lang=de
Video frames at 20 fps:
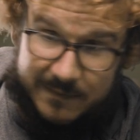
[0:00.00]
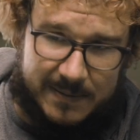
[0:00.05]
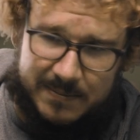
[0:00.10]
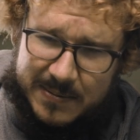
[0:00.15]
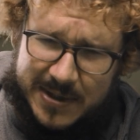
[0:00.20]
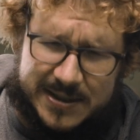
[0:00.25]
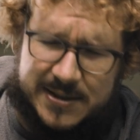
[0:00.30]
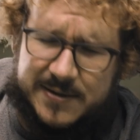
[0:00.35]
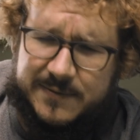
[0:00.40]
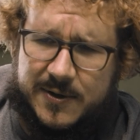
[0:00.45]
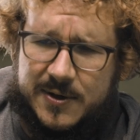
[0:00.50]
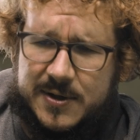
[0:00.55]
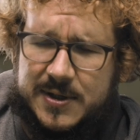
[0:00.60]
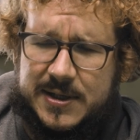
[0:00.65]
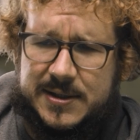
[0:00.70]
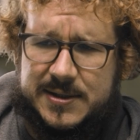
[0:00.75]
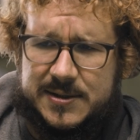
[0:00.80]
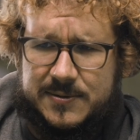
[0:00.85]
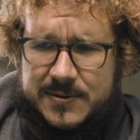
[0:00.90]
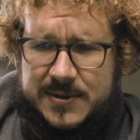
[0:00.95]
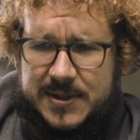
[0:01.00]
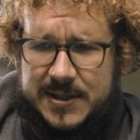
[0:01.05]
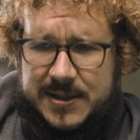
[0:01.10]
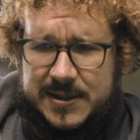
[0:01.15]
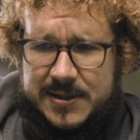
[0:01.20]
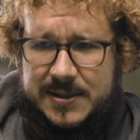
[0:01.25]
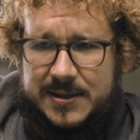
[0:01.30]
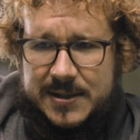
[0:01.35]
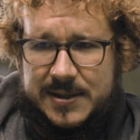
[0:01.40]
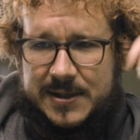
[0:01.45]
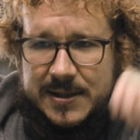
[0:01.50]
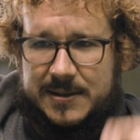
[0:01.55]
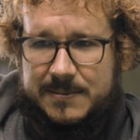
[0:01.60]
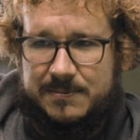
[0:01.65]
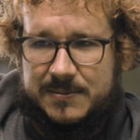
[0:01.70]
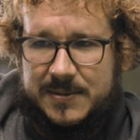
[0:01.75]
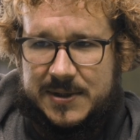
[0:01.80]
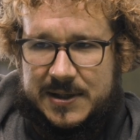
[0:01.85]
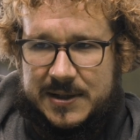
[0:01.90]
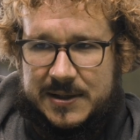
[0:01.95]
Wir haben letzte Woche diskutiert,
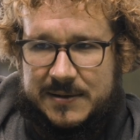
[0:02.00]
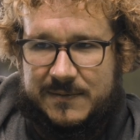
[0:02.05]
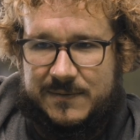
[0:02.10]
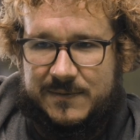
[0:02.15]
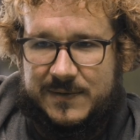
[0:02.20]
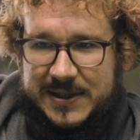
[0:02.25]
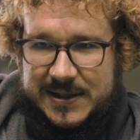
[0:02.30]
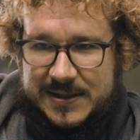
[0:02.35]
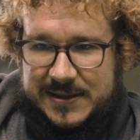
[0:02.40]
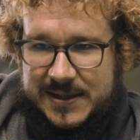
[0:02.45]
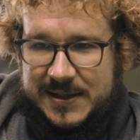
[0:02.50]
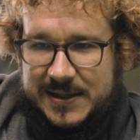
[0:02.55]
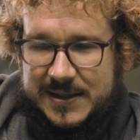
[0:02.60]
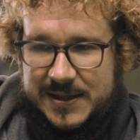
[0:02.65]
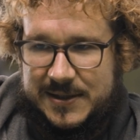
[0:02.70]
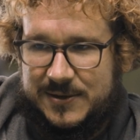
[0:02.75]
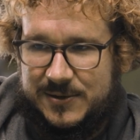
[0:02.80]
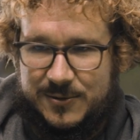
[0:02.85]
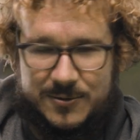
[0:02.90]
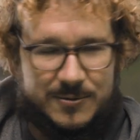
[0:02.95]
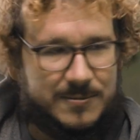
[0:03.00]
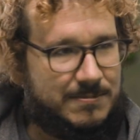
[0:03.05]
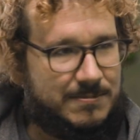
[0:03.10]
ähm, äh, wie sich denn so